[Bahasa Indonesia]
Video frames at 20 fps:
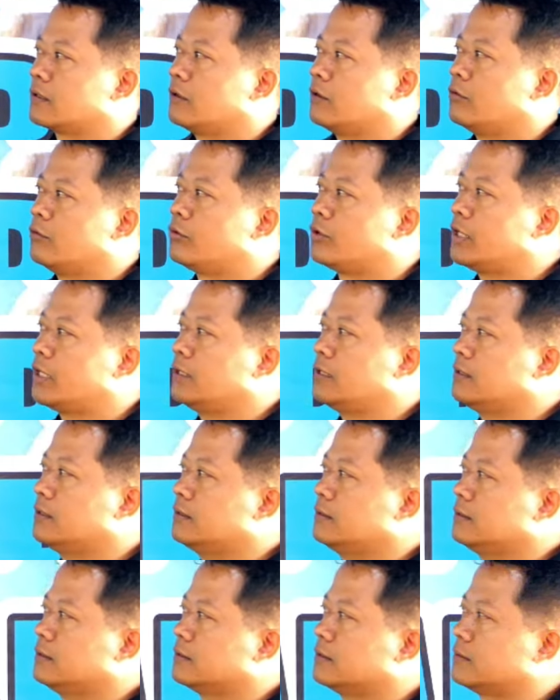
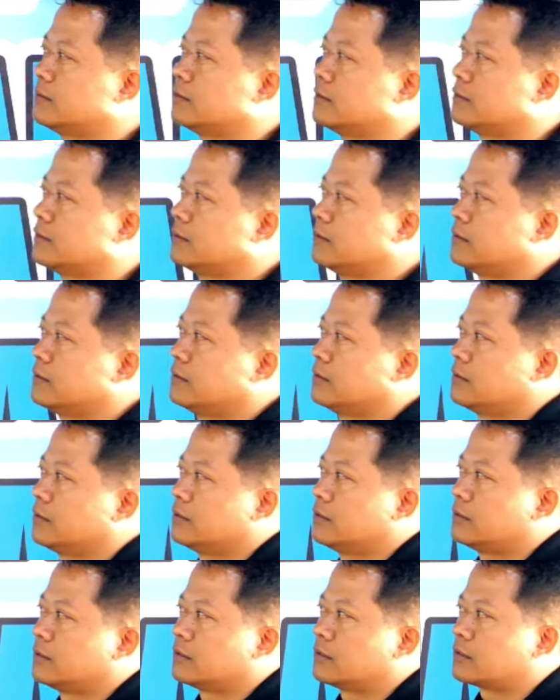urin
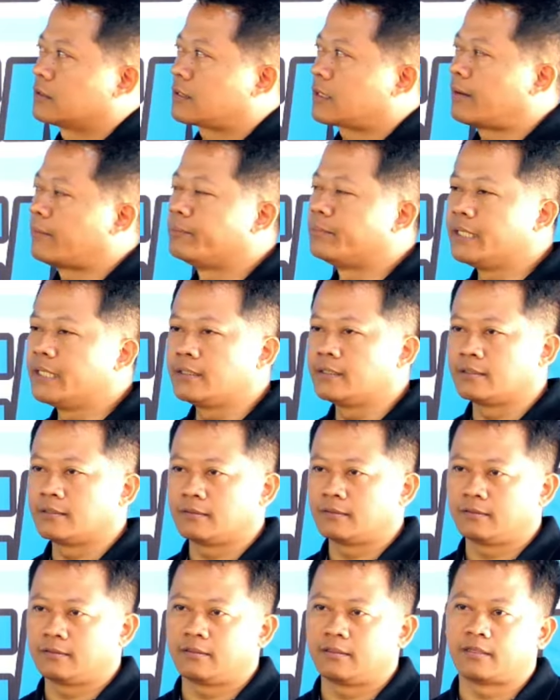kambing
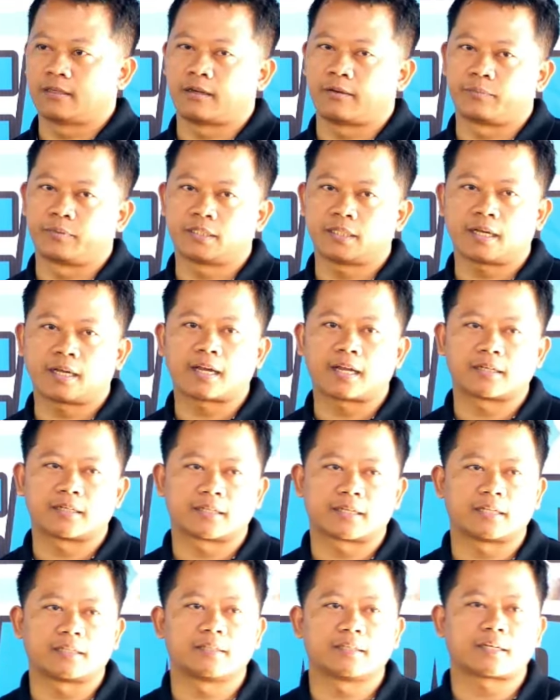nah, bisa nggak
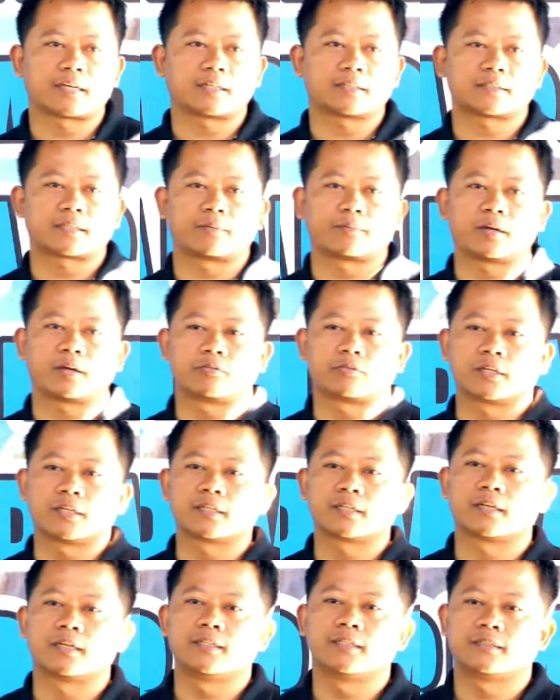digantikan sama urin
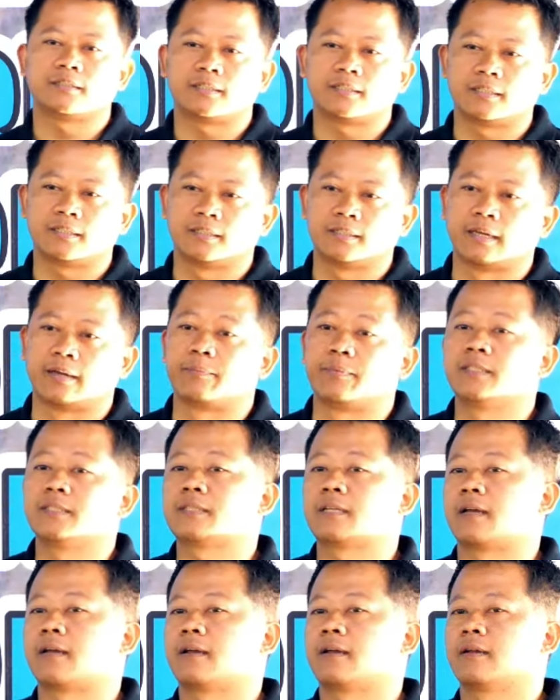kelinci ya
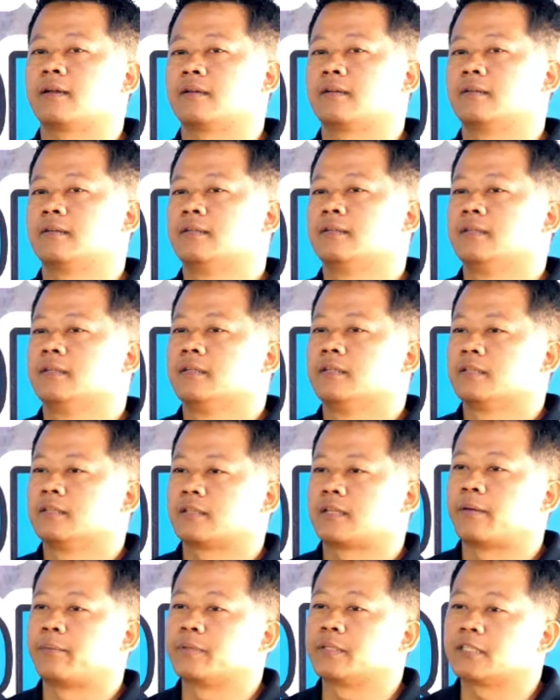bisa
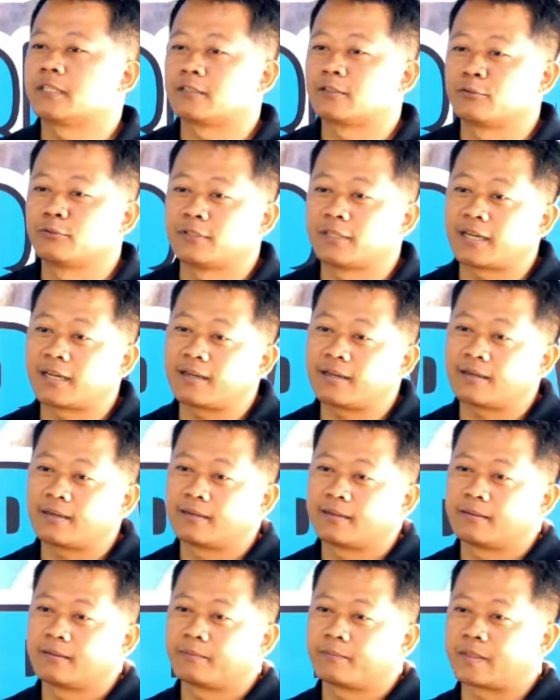tapi tentunya
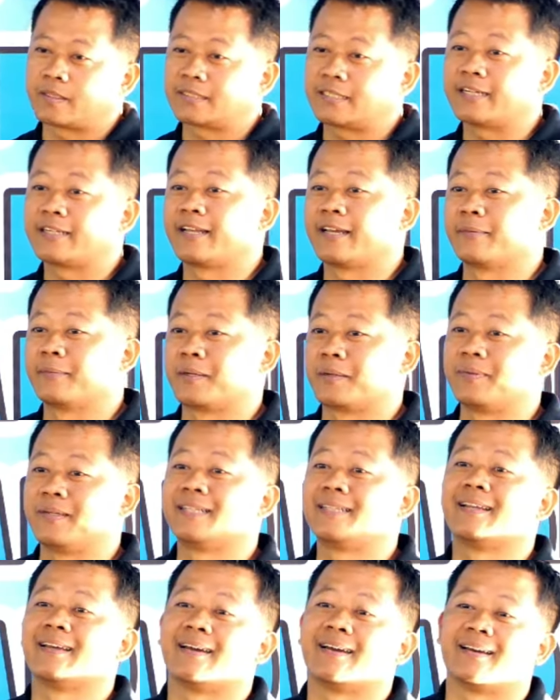pasti ada yang
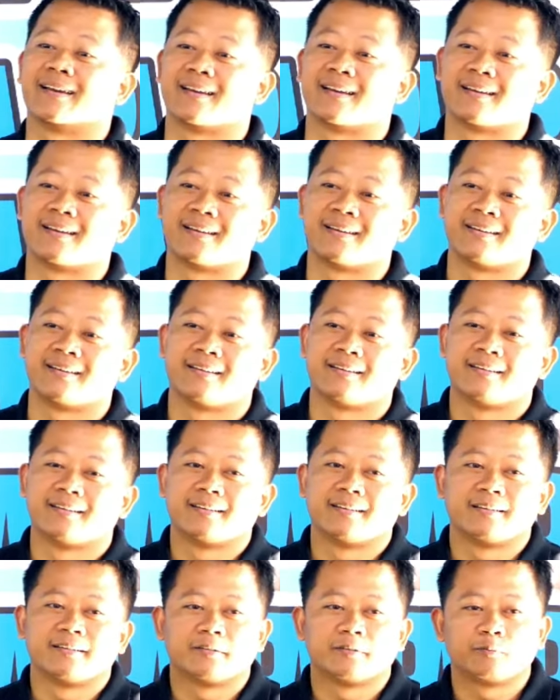berbeda
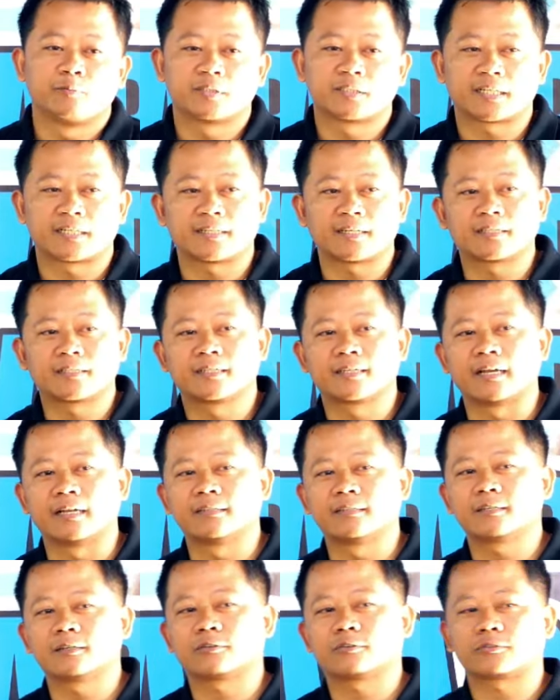Misalnya
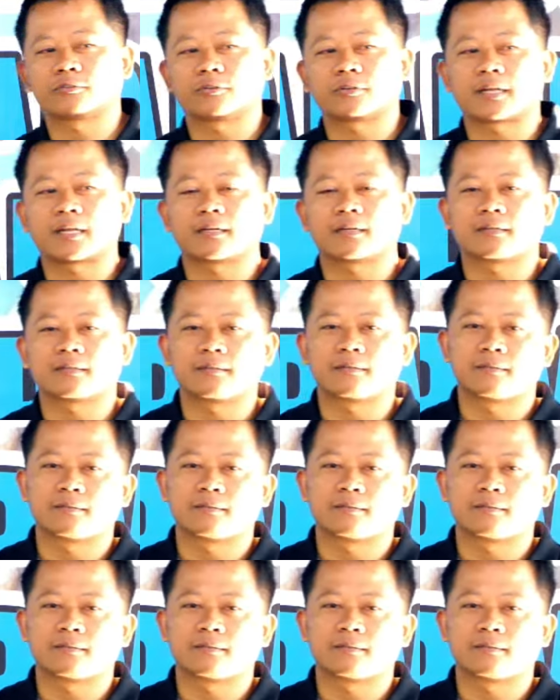diganti kotoran.